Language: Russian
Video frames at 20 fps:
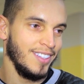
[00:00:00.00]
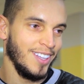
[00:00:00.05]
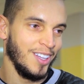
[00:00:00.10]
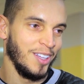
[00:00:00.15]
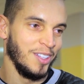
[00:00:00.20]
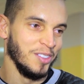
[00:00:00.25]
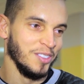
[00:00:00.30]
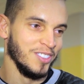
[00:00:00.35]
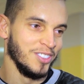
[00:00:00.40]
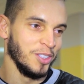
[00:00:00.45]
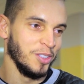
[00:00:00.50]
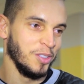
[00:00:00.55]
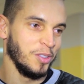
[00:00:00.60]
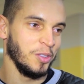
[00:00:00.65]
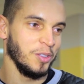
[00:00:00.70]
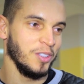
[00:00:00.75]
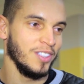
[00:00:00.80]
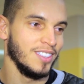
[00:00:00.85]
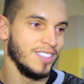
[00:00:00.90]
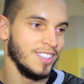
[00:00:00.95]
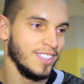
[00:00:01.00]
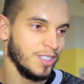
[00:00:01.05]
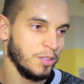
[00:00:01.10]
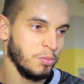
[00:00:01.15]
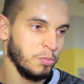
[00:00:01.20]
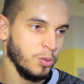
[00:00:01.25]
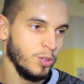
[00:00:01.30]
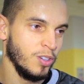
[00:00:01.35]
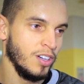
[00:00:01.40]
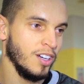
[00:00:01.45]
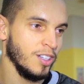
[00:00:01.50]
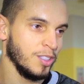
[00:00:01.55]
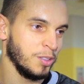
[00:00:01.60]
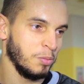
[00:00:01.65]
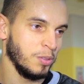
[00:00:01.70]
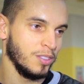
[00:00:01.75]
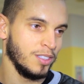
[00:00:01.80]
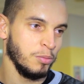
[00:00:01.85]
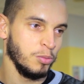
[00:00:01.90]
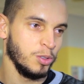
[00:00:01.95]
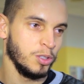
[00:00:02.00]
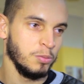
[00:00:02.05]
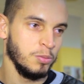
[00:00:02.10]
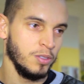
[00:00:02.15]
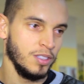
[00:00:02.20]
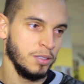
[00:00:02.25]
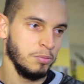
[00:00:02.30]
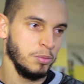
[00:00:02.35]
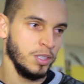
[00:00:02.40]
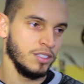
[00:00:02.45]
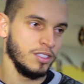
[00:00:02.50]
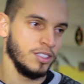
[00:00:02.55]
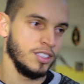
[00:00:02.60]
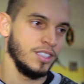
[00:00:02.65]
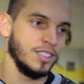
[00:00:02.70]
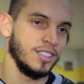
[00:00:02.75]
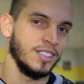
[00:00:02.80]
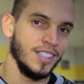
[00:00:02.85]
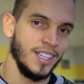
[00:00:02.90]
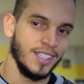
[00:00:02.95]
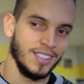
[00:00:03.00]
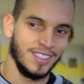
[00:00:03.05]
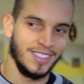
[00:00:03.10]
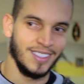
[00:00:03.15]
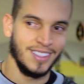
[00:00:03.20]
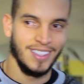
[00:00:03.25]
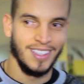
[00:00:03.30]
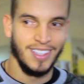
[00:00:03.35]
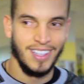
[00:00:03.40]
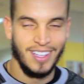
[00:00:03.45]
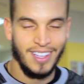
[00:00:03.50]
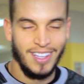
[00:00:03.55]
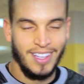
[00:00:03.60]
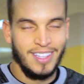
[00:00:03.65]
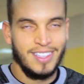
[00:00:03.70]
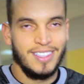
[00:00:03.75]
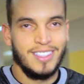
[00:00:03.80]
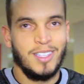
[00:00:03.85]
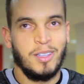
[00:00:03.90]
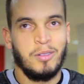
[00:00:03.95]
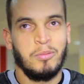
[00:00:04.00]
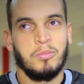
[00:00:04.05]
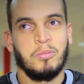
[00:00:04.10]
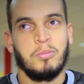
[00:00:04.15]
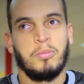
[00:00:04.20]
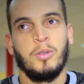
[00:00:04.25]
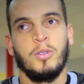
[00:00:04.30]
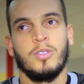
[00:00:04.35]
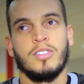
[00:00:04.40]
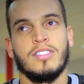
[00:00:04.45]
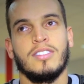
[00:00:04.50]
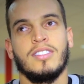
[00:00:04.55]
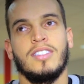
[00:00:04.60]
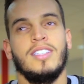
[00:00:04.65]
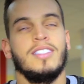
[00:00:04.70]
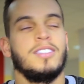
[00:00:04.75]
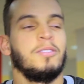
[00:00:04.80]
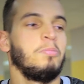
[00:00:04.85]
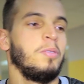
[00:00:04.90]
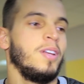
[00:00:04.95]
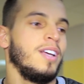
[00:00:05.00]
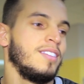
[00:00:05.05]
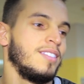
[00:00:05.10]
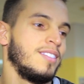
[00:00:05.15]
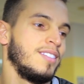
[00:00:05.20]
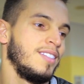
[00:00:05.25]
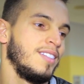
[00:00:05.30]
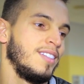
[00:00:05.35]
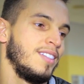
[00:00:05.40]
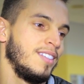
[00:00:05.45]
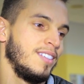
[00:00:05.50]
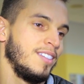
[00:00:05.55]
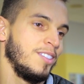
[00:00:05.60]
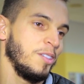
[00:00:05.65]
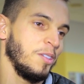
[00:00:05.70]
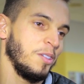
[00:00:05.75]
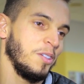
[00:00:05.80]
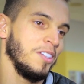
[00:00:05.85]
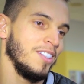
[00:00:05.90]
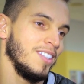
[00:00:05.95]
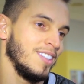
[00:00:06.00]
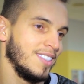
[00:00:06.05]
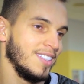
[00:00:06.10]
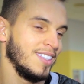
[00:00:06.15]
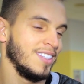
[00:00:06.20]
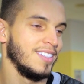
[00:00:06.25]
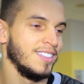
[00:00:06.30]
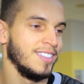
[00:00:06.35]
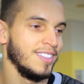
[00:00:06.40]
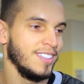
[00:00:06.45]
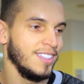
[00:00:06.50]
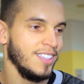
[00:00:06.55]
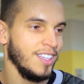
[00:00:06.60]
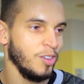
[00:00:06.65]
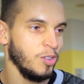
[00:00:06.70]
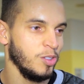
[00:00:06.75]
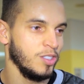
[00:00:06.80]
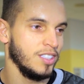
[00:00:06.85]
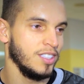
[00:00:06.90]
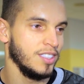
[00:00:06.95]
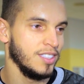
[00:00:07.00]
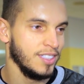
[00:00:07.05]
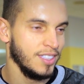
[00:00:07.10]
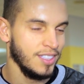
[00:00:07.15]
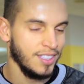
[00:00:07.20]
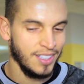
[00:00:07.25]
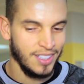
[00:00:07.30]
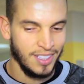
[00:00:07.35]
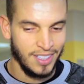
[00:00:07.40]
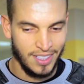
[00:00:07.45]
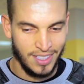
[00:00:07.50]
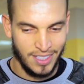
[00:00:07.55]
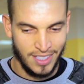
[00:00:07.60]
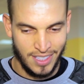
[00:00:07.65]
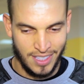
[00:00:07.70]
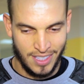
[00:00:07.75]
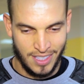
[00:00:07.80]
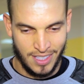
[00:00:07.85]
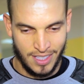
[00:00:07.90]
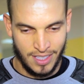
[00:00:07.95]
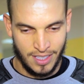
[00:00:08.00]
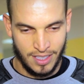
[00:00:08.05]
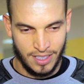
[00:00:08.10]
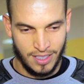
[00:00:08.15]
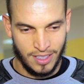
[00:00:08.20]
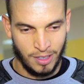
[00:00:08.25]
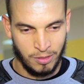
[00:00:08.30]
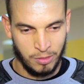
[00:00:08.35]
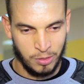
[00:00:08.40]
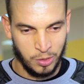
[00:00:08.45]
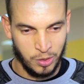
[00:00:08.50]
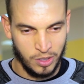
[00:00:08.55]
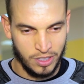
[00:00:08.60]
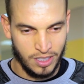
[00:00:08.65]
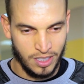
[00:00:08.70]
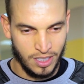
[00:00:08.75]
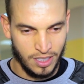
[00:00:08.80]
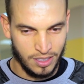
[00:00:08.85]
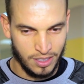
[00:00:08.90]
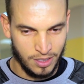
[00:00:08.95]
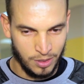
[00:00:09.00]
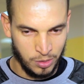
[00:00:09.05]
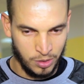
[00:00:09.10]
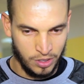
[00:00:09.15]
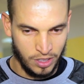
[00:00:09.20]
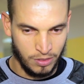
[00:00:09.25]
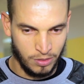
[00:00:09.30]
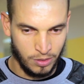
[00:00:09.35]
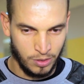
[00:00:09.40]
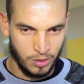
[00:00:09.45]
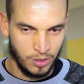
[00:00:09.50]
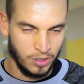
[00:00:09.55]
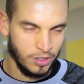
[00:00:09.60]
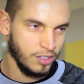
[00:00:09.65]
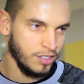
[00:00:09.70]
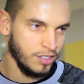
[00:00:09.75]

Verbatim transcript: я чуть-чуть испугался, потому что было минус 16, там плюс 35. Но это я уже давно здесь, уже все